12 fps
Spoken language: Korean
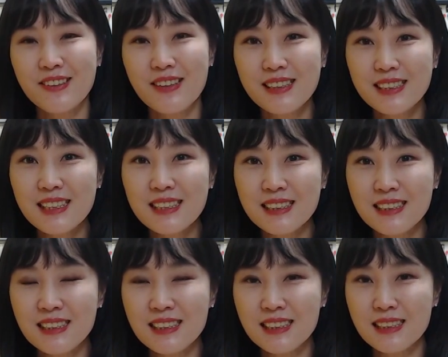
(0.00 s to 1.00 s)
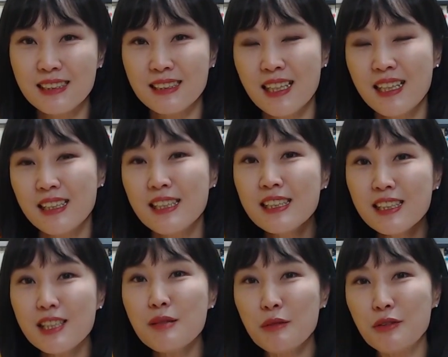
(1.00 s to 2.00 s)
굉장히 그
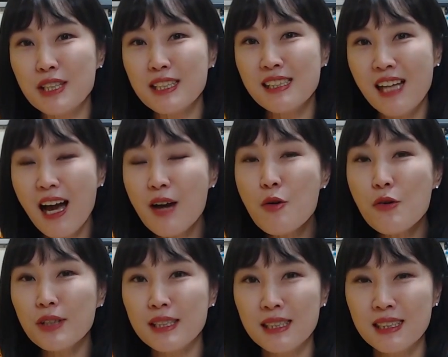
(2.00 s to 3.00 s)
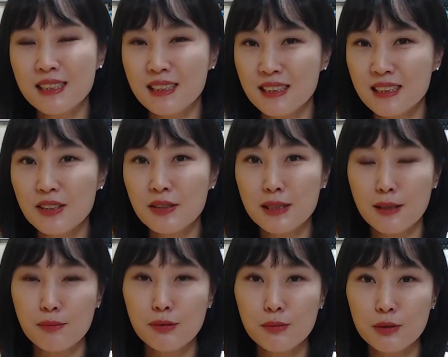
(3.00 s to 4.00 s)
인기 몰이를 하고 있는 그런
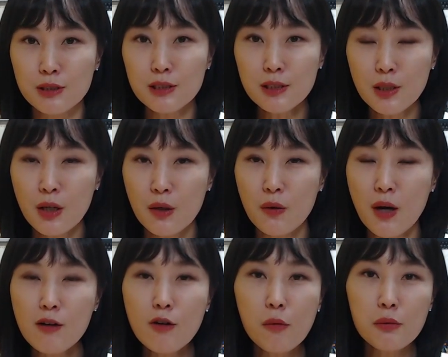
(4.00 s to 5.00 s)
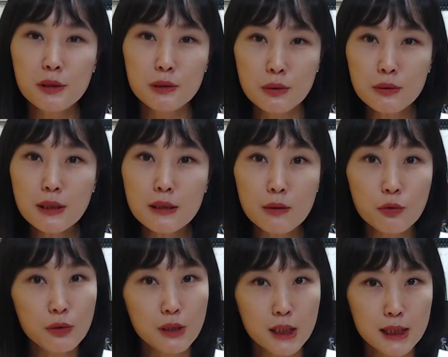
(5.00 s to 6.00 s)
작품을 어, 한꺼번에
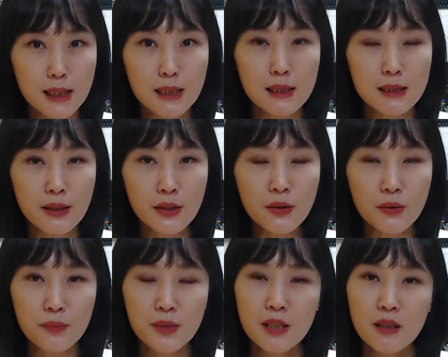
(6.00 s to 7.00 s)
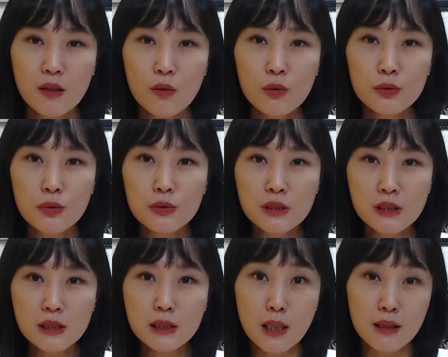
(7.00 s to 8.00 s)
쏟아내고 있는 작가인데요. 어, 저는
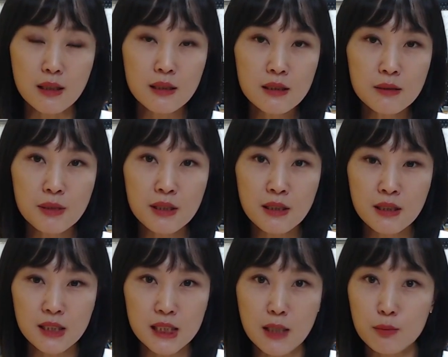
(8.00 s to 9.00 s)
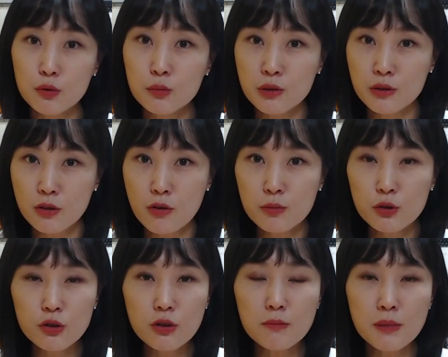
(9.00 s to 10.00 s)
이 작가님의 작품을 처음
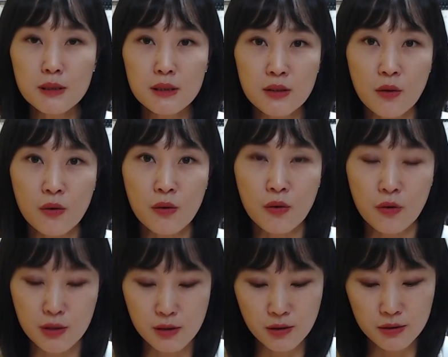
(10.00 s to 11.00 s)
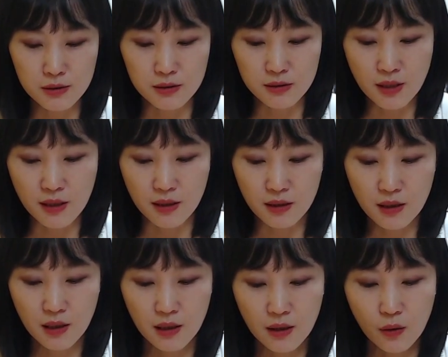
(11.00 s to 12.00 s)
추천받아서 읽었을 때
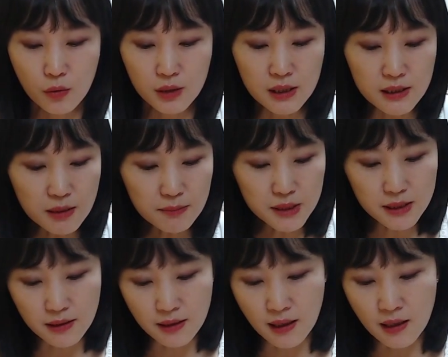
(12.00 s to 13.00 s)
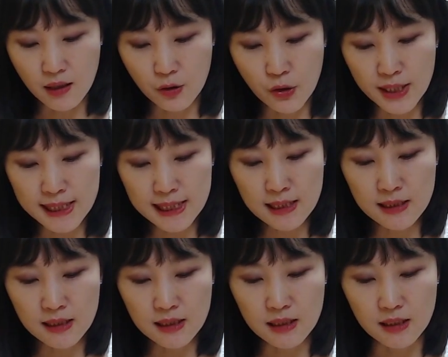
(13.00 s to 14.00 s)
어, 그림체가
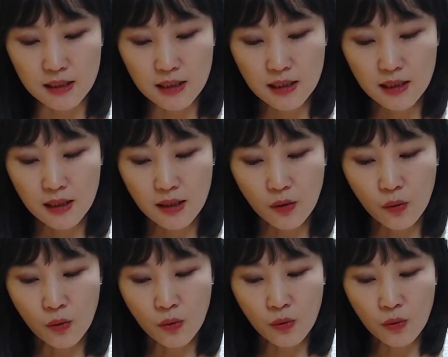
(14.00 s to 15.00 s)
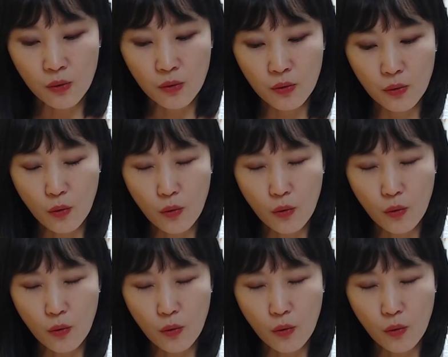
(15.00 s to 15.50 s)
굉장히 어,